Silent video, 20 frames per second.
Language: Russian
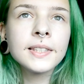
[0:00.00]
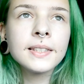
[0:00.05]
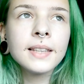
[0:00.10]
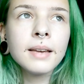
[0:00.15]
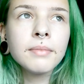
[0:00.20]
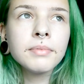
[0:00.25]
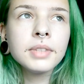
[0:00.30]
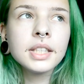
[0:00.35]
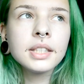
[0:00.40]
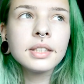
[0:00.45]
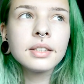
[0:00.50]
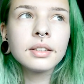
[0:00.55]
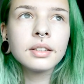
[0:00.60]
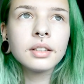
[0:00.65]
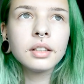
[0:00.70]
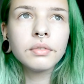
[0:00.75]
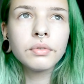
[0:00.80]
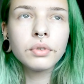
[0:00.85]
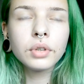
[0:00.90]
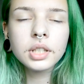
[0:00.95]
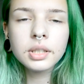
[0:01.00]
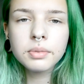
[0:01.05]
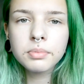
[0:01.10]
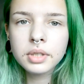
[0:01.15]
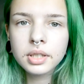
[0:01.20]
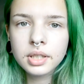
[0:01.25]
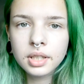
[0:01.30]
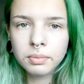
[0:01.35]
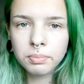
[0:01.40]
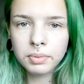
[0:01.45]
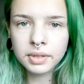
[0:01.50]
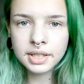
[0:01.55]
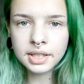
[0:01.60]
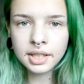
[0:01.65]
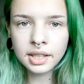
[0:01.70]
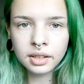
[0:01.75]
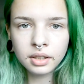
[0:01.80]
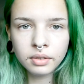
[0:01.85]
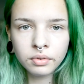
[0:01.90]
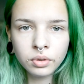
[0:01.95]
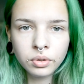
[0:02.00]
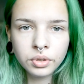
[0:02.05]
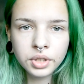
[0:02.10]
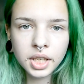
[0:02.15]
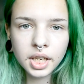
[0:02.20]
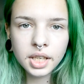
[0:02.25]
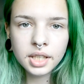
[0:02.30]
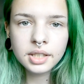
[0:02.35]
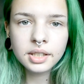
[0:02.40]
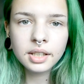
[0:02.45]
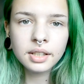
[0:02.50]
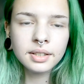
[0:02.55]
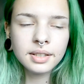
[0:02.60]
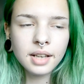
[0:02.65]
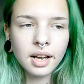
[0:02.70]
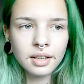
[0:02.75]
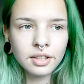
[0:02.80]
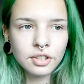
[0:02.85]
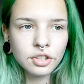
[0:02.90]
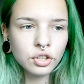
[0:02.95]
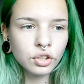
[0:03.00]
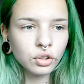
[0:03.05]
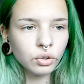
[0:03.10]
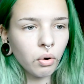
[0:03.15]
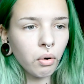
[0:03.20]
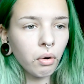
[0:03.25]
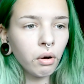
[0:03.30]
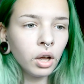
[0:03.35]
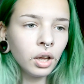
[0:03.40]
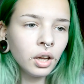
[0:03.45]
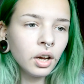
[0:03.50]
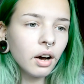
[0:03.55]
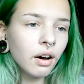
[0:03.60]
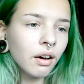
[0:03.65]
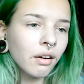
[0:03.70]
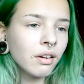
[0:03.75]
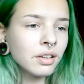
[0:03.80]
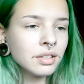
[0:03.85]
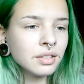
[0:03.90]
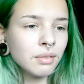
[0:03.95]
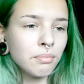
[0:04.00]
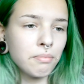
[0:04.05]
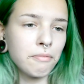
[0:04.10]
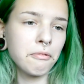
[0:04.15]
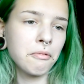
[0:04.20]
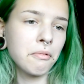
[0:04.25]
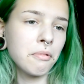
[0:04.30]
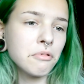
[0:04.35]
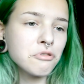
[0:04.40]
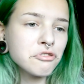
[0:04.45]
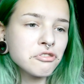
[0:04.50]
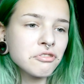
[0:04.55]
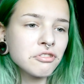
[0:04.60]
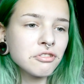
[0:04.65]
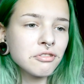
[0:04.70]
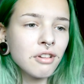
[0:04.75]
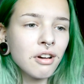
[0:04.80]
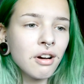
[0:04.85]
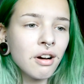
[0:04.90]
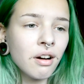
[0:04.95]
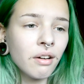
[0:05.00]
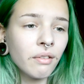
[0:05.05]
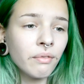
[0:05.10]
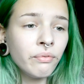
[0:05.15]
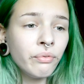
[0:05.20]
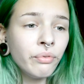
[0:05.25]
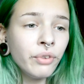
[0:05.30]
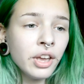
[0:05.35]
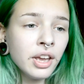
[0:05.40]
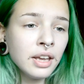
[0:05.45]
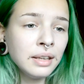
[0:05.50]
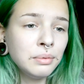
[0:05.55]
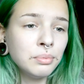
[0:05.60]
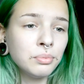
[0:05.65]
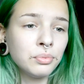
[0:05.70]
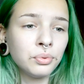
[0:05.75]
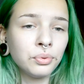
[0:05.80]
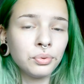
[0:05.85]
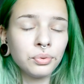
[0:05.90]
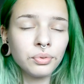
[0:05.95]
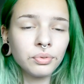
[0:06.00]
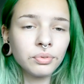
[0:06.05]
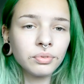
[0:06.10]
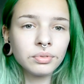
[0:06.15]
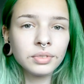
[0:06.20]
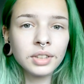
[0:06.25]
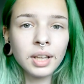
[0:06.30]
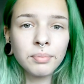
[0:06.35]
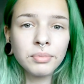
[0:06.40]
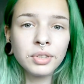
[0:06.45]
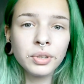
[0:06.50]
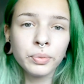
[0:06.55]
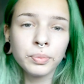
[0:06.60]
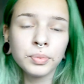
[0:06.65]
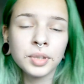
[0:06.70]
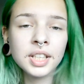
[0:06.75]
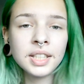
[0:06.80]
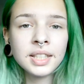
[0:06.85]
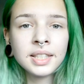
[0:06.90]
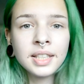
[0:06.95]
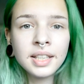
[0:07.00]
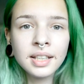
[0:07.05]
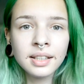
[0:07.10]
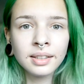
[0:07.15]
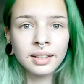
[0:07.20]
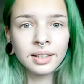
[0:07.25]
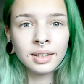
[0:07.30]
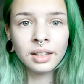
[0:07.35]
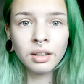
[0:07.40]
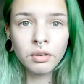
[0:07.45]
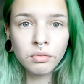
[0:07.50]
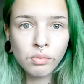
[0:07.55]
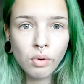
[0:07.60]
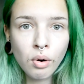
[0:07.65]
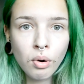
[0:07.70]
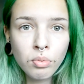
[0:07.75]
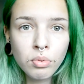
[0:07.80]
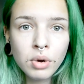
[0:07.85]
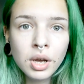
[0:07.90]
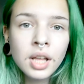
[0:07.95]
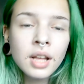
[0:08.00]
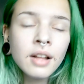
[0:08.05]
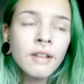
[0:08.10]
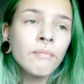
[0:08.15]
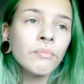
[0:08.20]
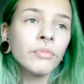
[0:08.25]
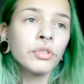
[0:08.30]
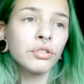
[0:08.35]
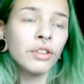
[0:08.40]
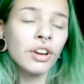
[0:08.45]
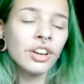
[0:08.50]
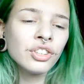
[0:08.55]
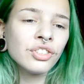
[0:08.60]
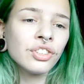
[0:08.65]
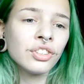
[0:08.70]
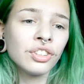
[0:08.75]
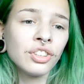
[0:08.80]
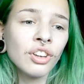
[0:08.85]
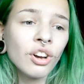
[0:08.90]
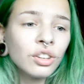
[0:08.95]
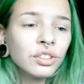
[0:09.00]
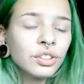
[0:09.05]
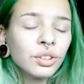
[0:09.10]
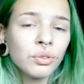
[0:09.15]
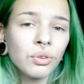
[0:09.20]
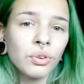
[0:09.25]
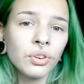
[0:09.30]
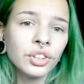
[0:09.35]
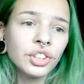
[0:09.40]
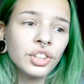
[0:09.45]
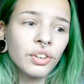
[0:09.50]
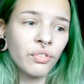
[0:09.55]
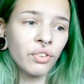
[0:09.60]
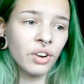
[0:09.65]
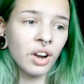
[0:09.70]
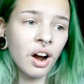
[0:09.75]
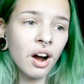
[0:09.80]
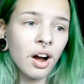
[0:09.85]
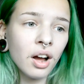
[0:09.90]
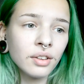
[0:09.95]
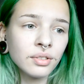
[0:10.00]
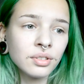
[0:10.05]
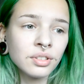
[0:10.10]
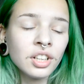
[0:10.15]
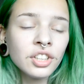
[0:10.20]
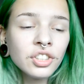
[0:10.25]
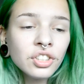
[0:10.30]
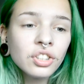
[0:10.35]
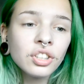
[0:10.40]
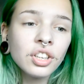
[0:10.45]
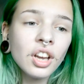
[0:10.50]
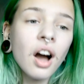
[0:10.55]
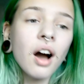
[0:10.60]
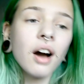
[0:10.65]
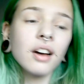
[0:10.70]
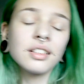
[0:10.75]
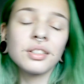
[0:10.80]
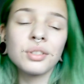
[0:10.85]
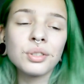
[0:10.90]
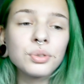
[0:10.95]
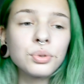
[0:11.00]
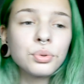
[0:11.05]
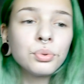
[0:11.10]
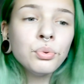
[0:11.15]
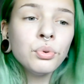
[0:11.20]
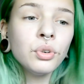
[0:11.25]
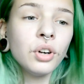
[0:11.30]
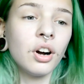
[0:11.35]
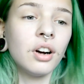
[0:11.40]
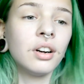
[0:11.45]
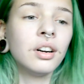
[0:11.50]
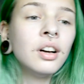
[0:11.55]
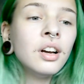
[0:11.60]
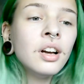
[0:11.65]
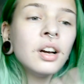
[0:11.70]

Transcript: 70 или 80 процентов людей сказали, что раз я похожа на ведьму, там, где у меня сигна для лоу, значит, я такой являюсь, значит, я сука,